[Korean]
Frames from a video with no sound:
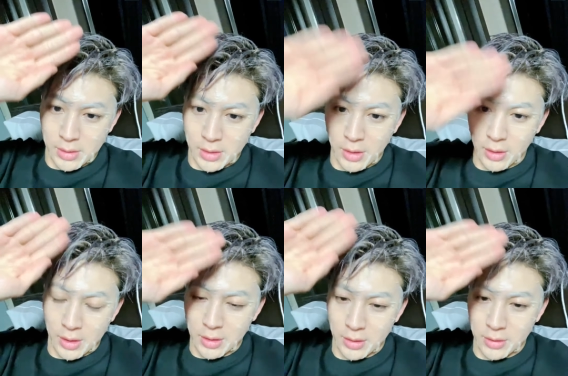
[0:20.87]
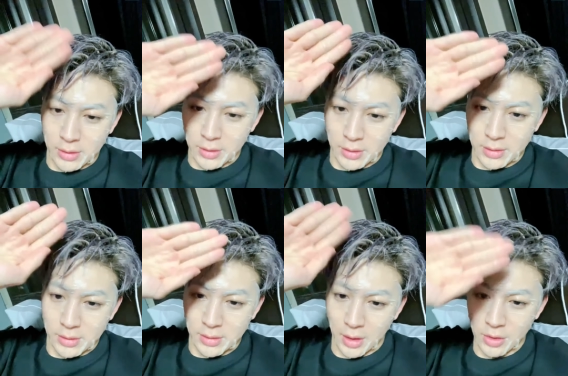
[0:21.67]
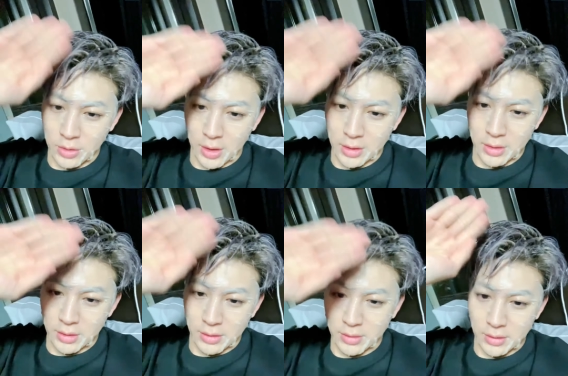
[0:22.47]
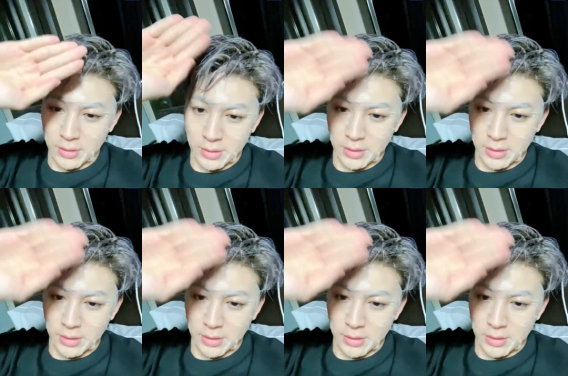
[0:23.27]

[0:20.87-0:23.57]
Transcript: 진경아 안녕. 다윤아 안녕.